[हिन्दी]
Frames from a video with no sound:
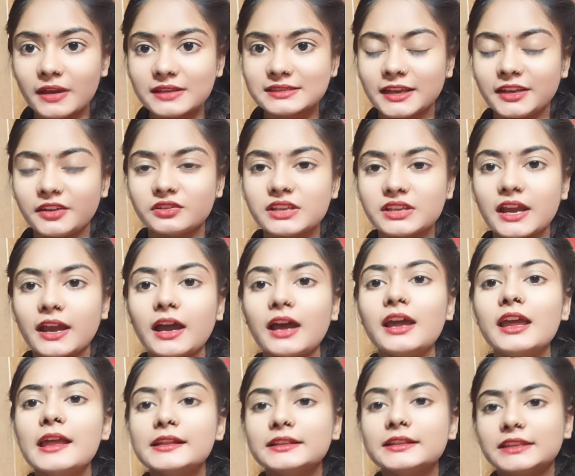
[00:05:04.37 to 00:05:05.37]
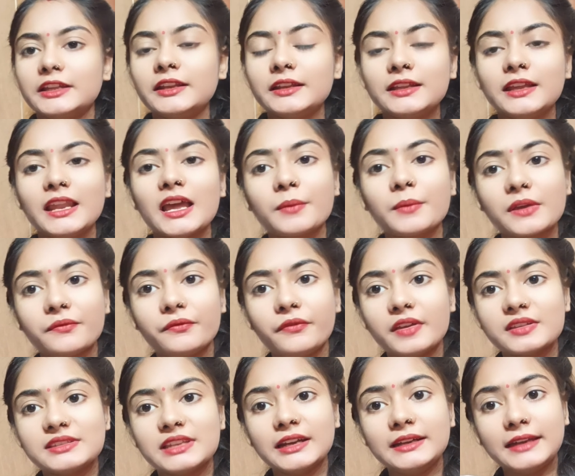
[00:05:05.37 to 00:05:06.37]
आपका स्किन हो जाएगा धीरे धीरे आपके
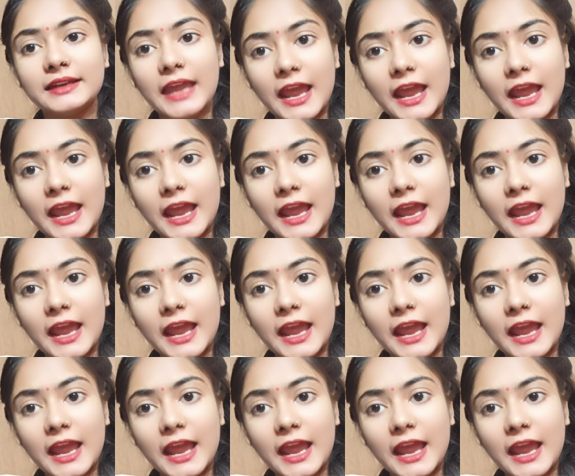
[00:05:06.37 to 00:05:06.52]
फेस से